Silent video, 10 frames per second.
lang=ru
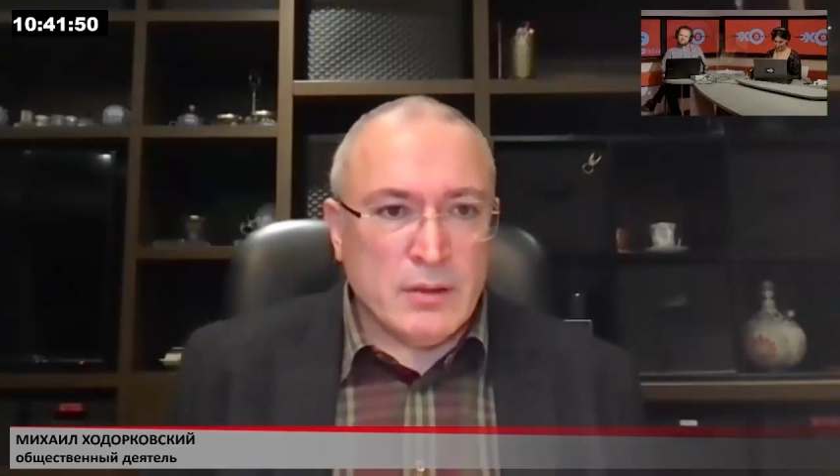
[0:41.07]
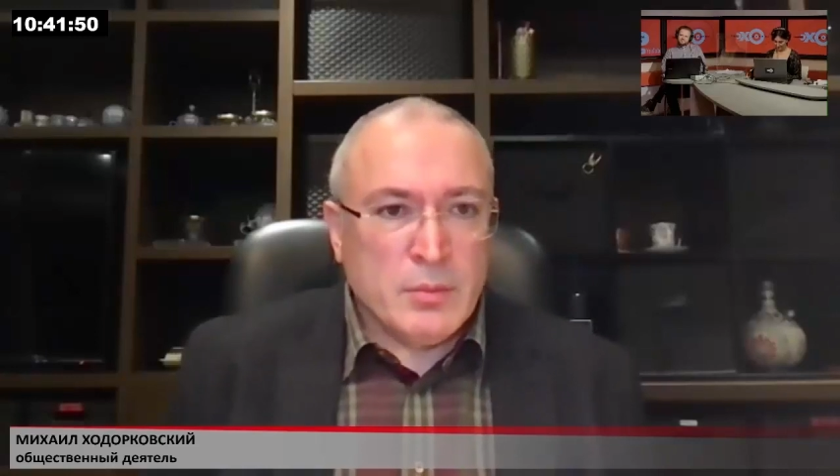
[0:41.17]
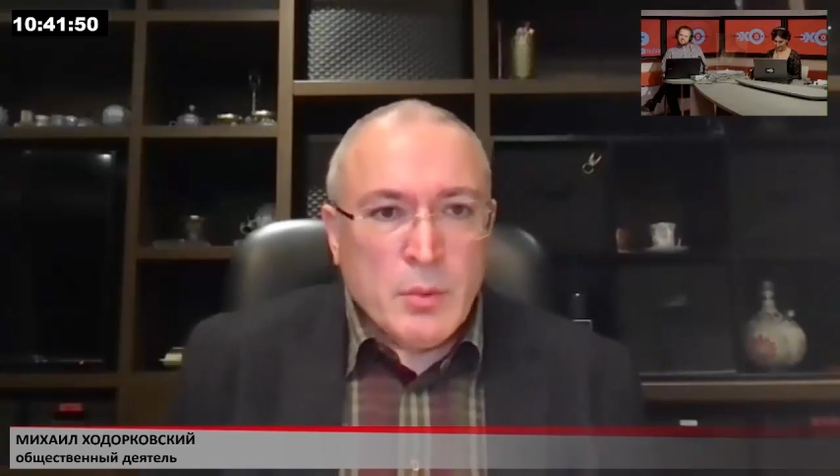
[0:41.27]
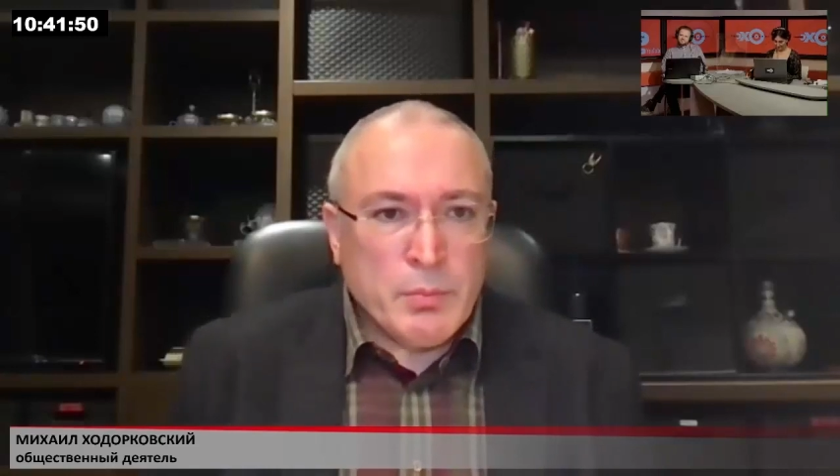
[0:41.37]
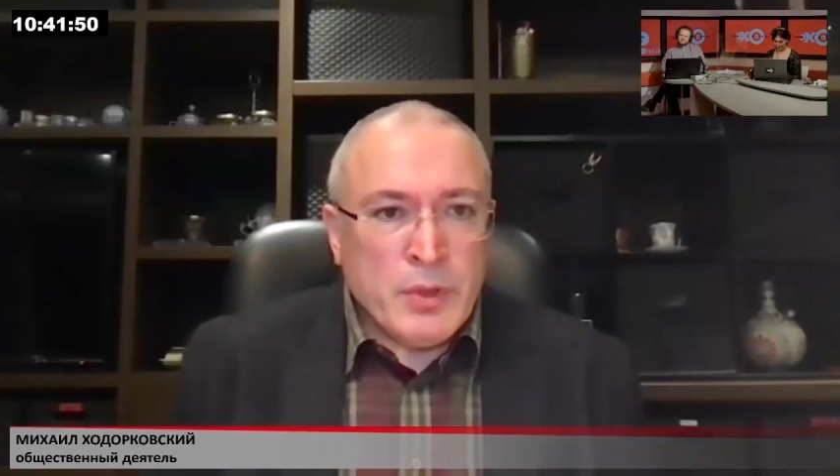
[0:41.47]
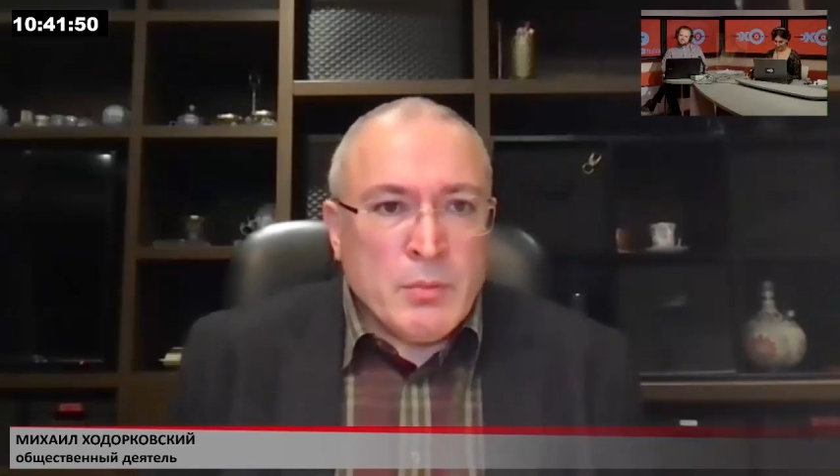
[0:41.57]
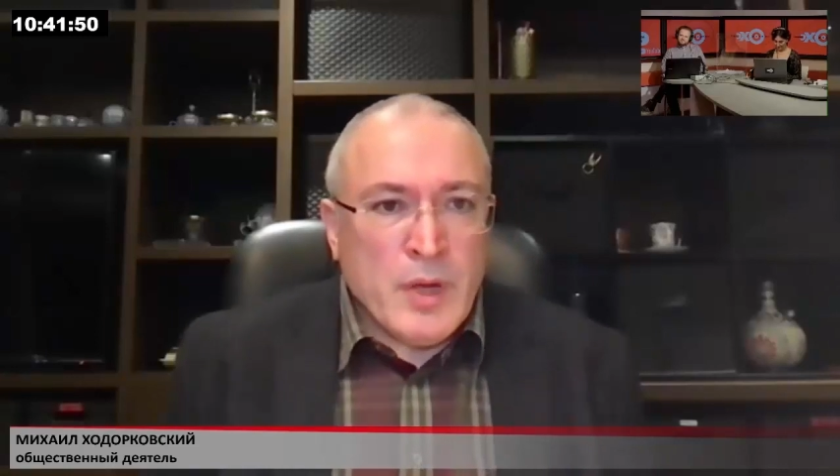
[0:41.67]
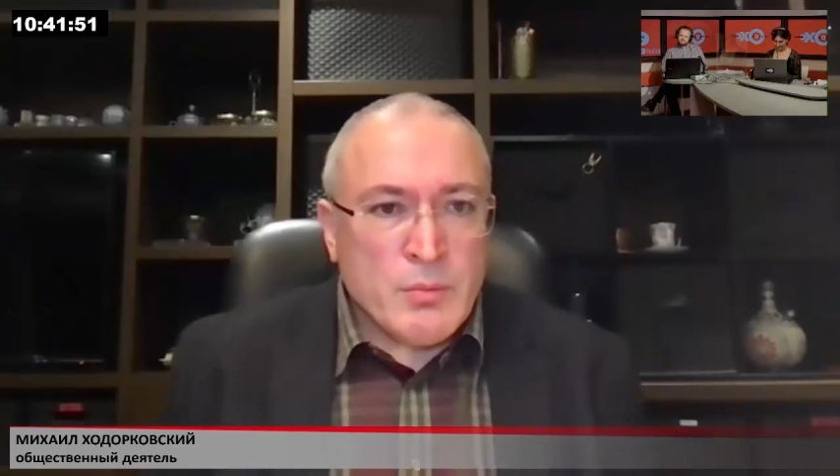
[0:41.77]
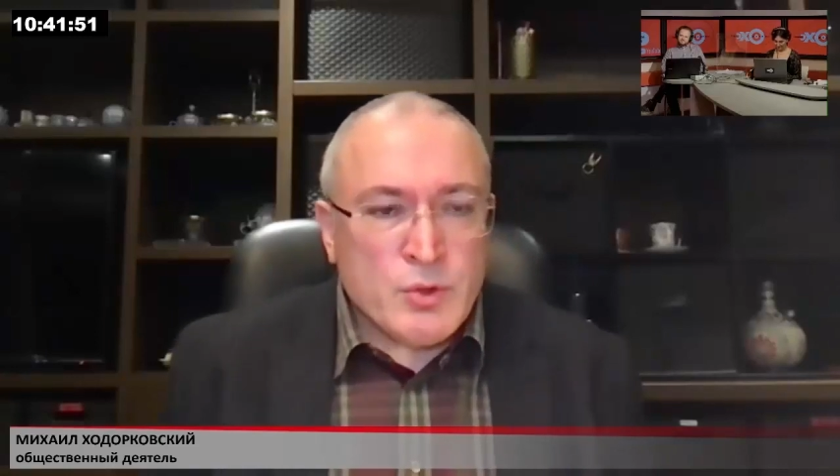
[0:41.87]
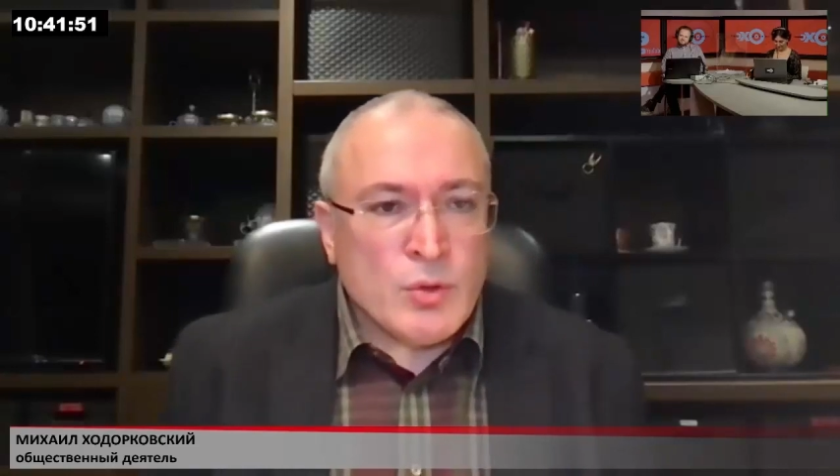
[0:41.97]
Да мы
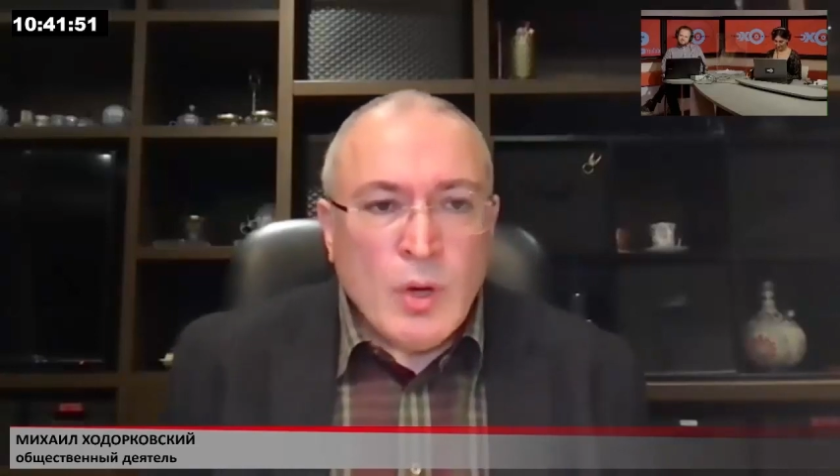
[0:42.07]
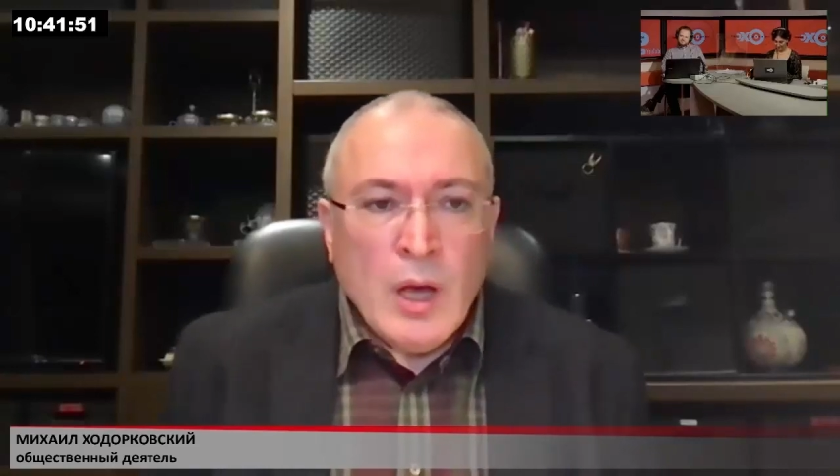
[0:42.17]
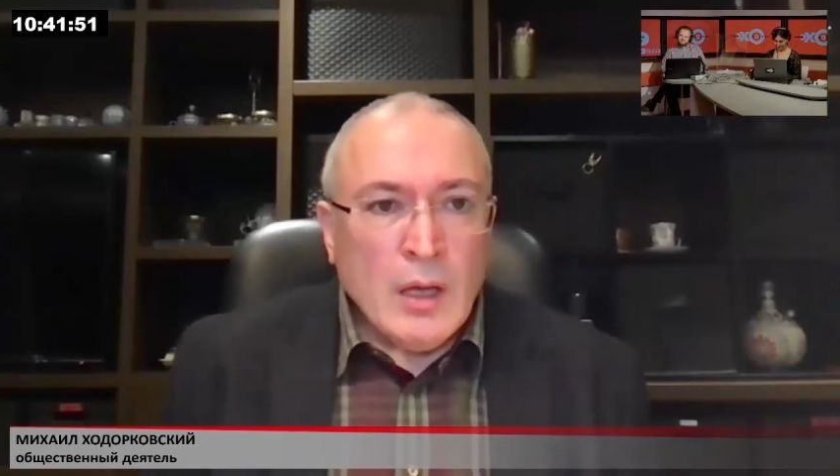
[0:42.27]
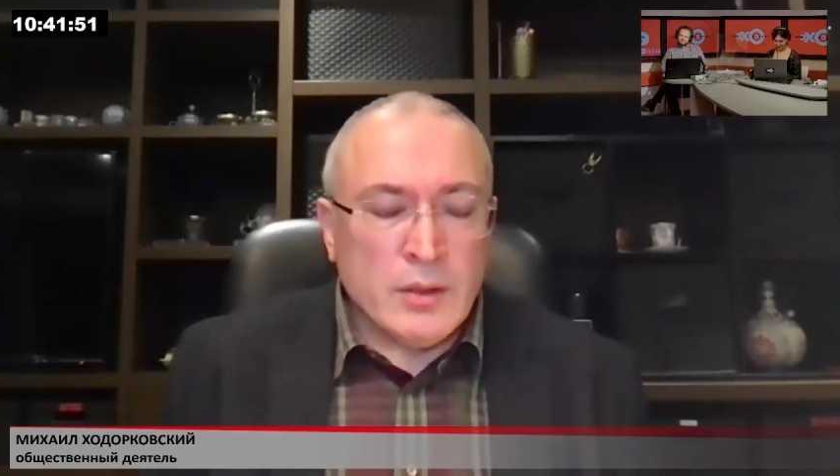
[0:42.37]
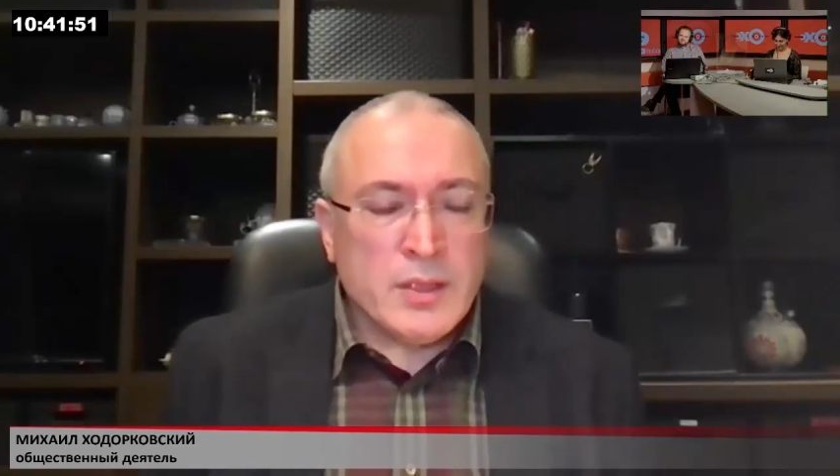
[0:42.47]
понимаем, что на